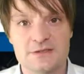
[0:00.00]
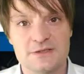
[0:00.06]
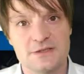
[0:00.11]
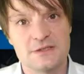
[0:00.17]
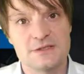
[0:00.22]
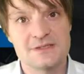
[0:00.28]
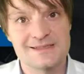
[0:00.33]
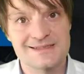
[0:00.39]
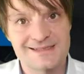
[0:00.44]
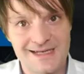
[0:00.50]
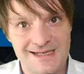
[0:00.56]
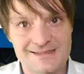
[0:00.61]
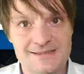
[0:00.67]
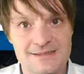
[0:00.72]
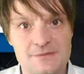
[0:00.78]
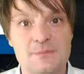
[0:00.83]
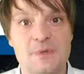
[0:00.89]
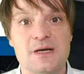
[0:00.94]
Ja, das ist
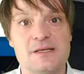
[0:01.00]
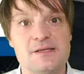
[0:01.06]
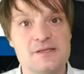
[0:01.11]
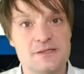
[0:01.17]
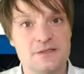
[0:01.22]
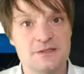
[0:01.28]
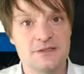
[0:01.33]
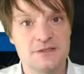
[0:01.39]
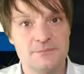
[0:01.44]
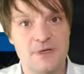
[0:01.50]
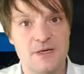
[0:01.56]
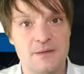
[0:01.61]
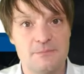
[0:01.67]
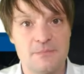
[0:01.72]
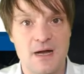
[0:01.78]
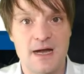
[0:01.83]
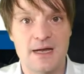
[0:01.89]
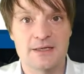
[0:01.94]
Customizing, die
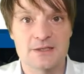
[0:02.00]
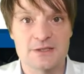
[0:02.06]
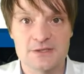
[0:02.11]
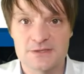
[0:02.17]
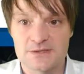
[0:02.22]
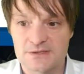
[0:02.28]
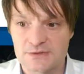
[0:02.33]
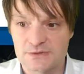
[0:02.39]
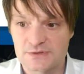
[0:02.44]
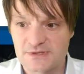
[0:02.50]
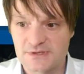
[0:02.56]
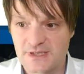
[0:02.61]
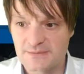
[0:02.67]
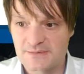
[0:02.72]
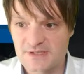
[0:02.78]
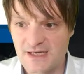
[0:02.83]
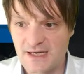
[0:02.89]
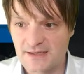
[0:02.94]
beim Einrichten des
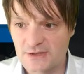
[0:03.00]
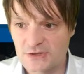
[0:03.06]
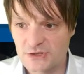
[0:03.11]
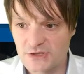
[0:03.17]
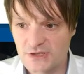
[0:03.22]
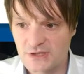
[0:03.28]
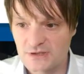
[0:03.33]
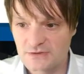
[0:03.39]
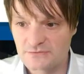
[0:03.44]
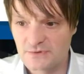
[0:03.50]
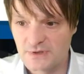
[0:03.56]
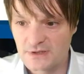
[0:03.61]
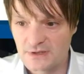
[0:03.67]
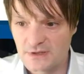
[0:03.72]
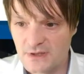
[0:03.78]
Systems eingestellt wird.